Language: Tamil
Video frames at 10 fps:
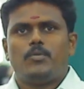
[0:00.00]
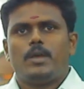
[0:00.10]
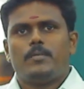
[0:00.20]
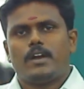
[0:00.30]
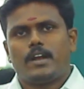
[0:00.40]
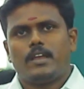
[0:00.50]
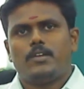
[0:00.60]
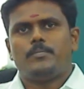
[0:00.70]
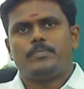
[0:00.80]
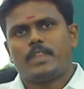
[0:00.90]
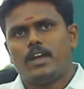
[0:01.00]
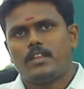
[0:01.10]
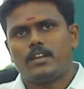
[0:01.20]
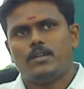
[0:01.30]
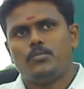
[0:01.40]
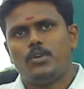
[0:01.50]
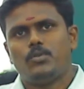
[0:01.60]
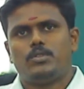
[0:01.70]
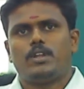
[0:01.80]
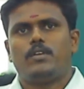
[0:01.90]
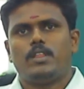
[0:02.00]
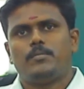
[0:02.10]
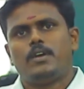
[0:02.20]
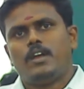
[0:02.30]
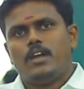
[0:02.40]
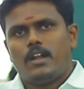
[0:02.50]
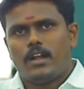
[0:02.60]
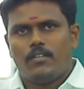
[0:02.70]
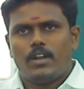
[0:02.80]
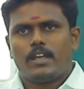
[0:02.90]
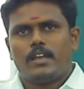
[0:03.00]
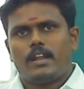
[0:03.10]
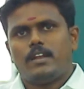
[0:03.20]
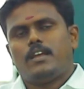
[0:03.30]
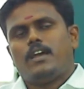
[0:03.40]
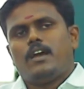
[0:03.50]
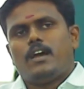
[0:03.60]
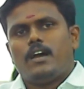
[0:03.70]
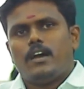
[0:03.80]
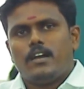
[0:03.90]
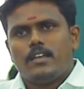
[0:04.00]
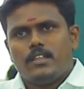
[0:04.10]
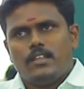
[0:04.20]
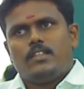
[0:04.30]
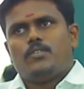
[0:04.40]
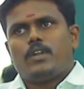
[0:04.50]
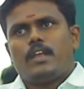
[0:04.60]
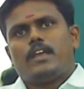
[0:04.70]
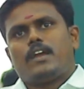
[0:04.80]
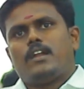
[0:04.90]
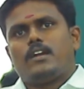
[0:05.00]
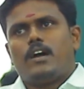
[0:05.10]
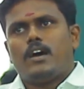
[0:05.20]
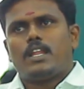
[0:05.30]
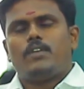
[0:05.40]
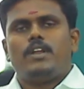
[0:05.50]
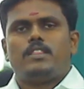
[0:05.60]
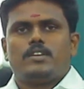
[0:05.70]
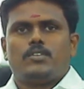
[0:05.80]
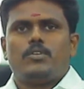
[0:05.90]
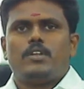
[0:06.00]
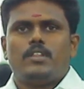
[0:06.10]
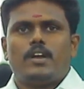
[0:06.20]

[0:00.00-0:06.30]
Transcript: மூலியமாக கிடைக்கும் அதற்கு முழு உத்தரவாதம் நான் வழங்குகிறேன் இதுவரை எங்களுக்கு ஆதரவளித்து கொண்டிருந்த